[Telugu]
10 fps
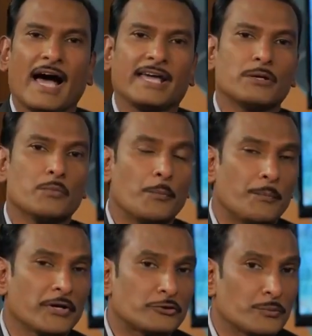ఆయన్ని
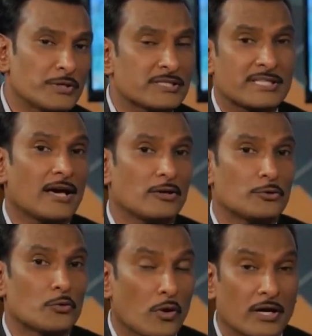ముప్పై తొమ్మిది సార్లు
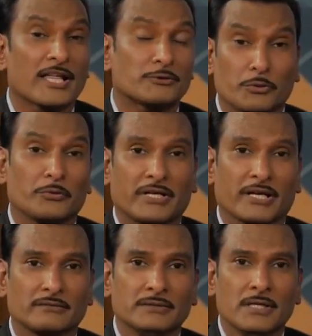కొరడాతో
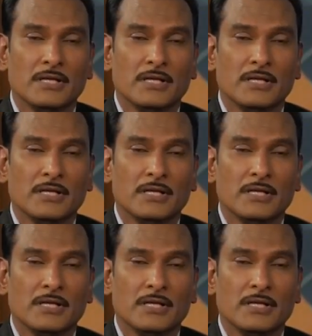కొట్టారు